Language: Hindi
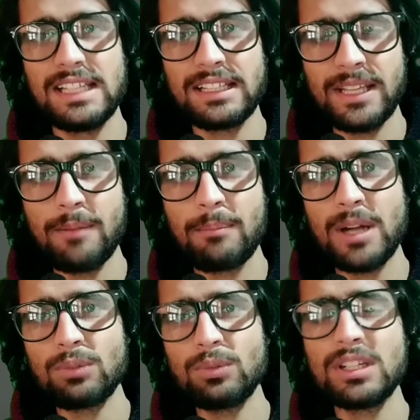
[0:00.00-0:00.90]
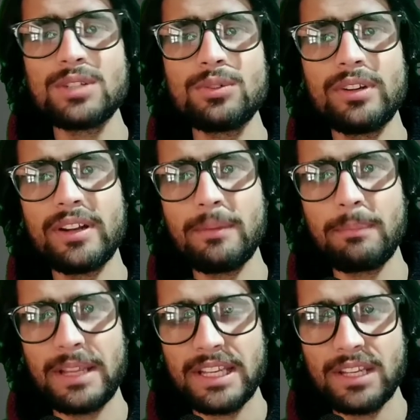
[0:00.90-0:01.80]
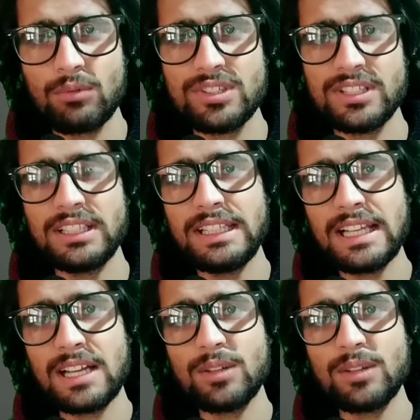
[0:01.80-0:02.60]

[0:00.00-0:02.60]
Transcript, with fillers: देखते हैं बट उनका जो इंटरनेट पैक है वो जल्दी